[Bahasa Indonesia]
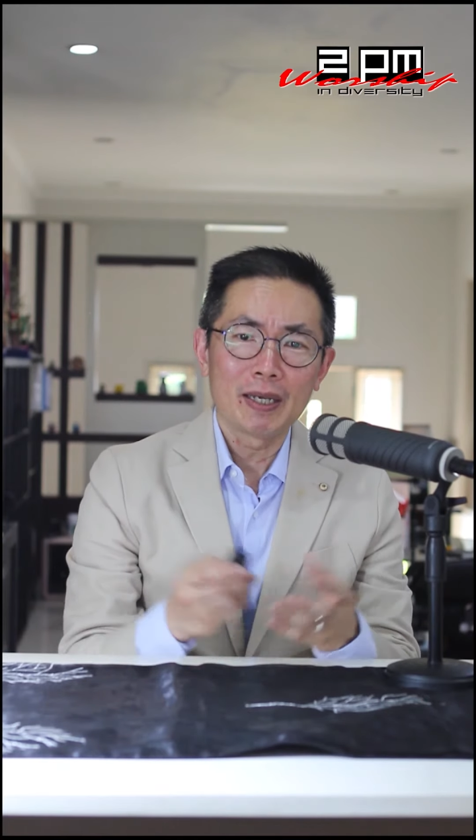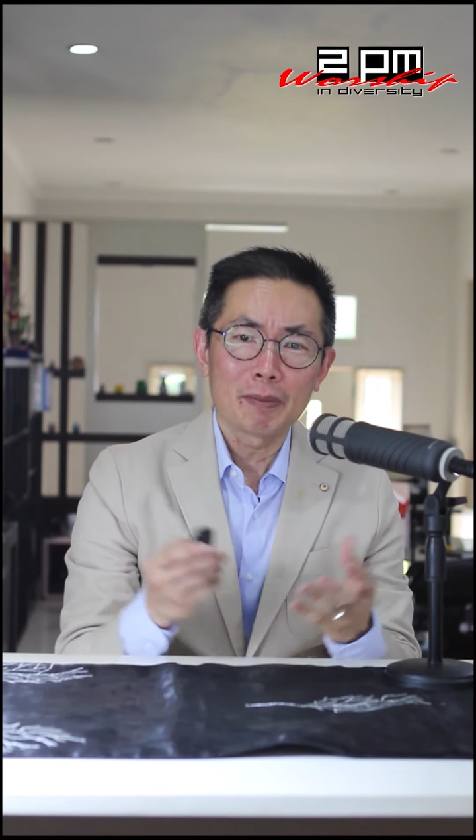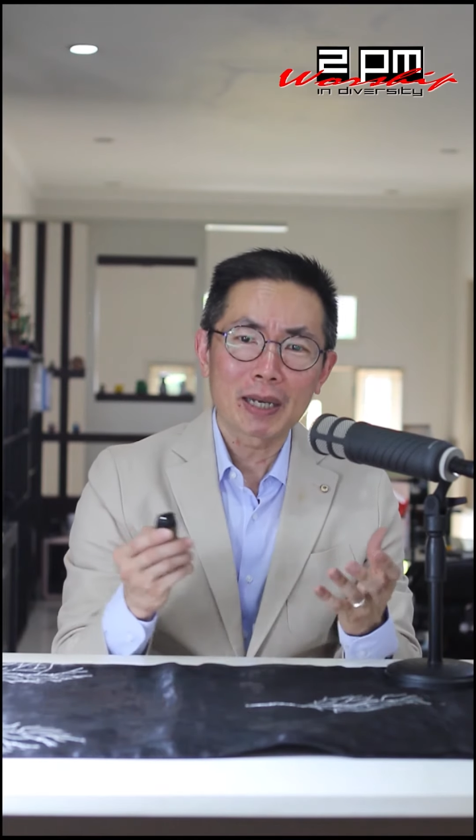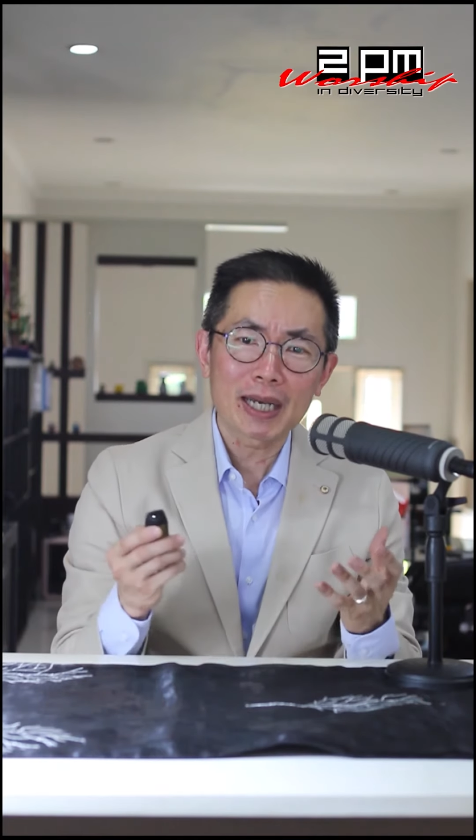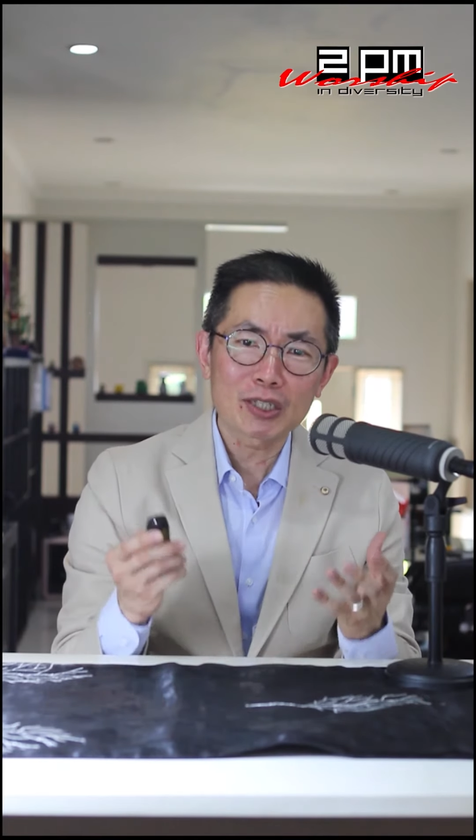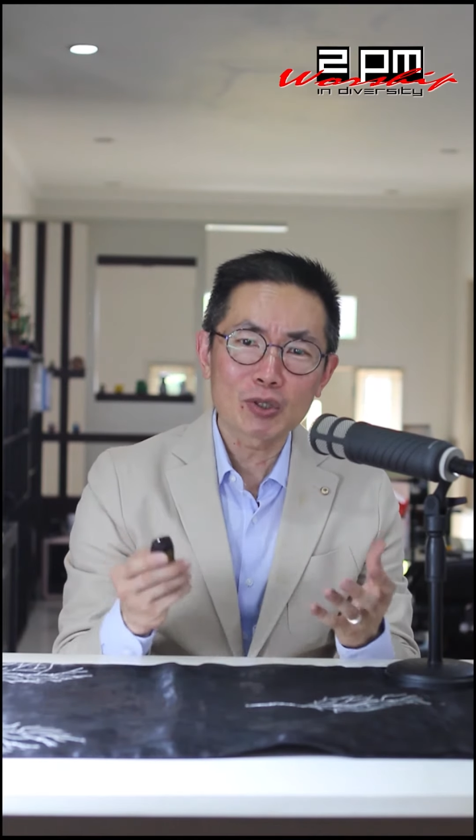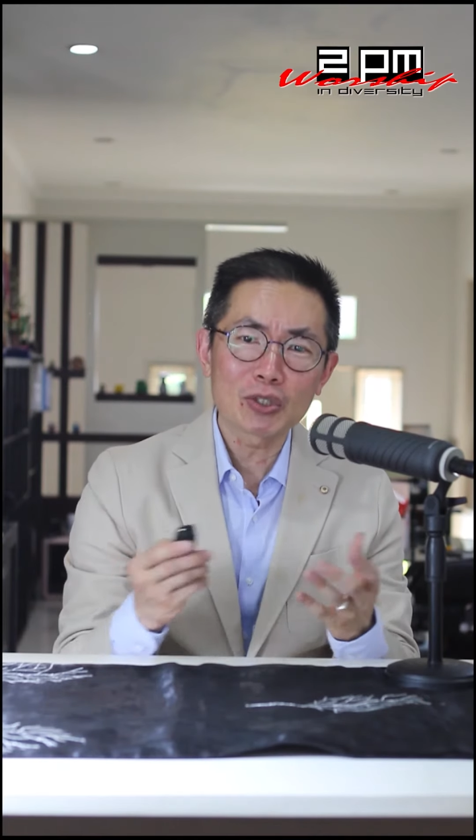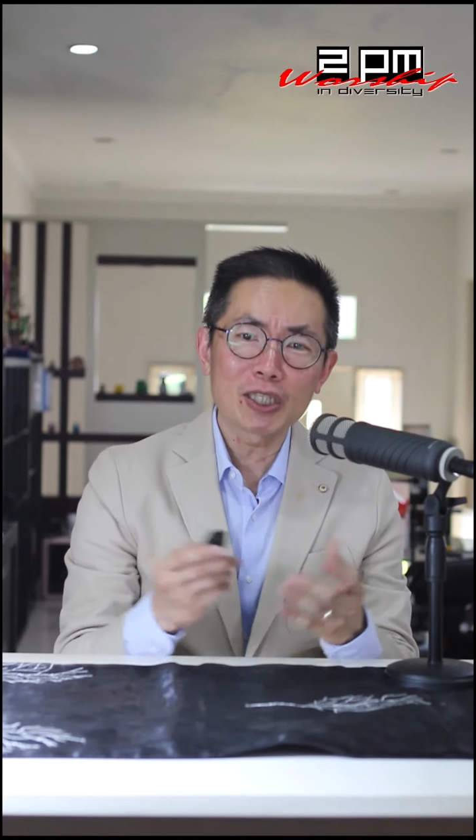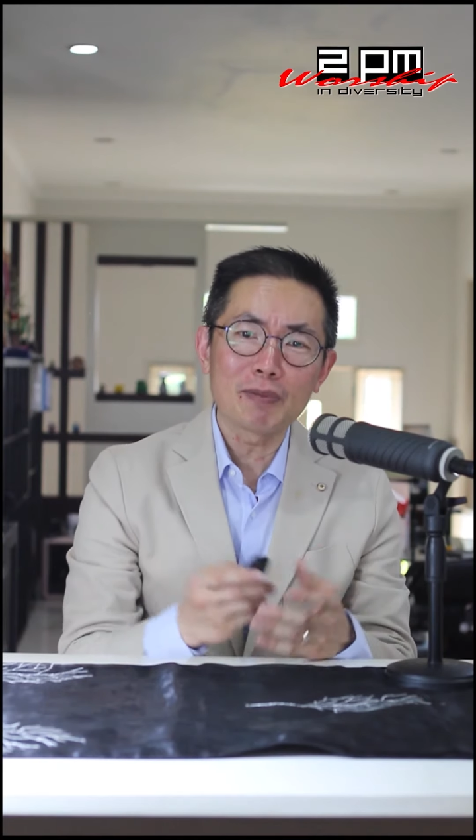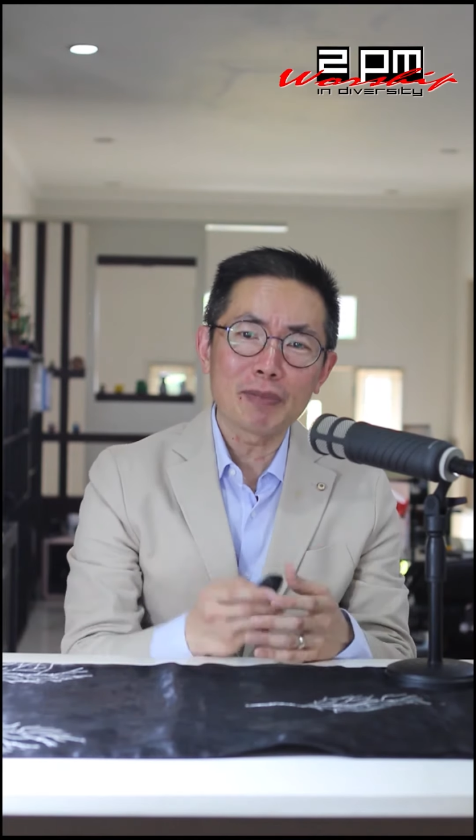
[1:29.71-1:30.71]
maka
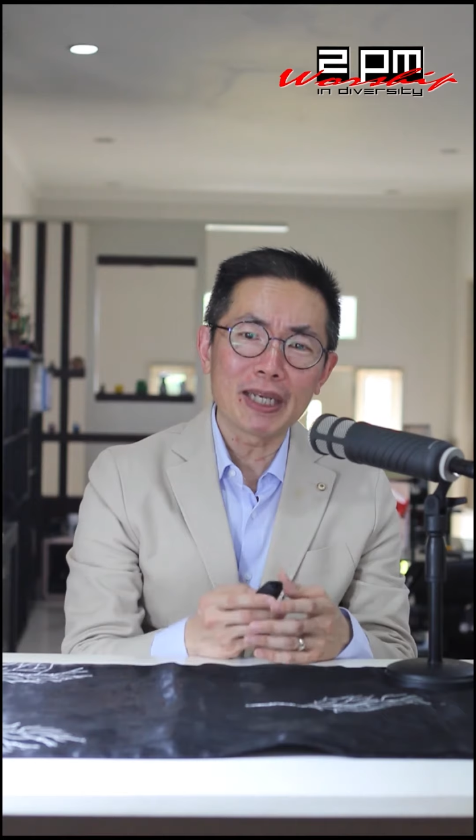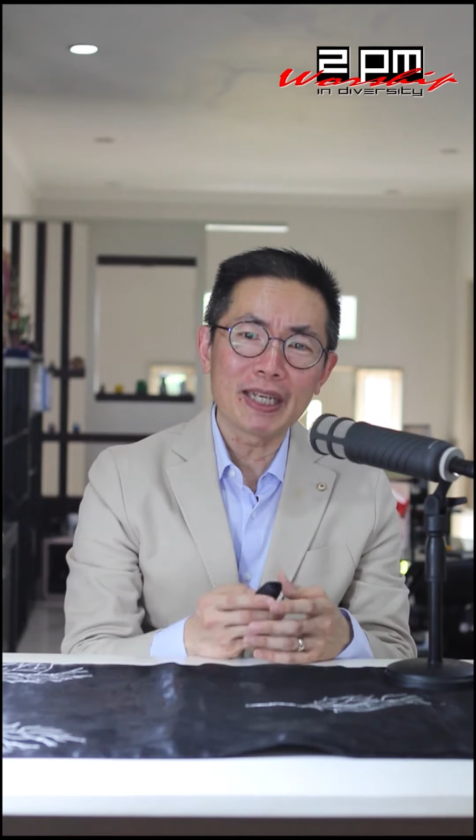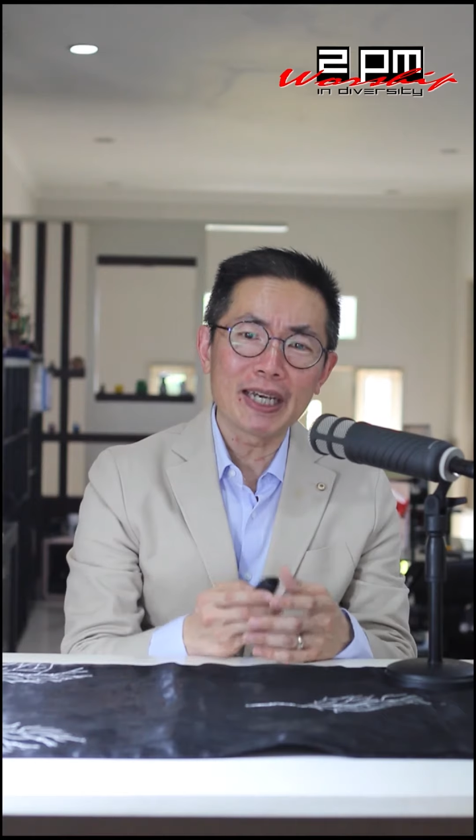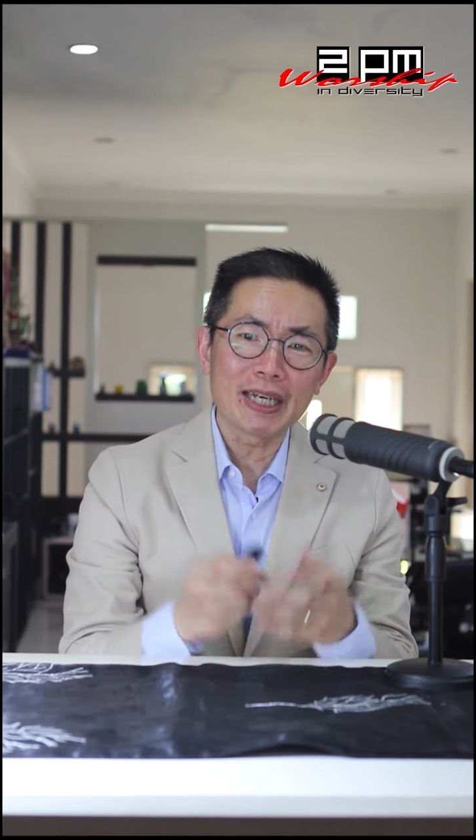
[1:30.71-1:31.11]
social media,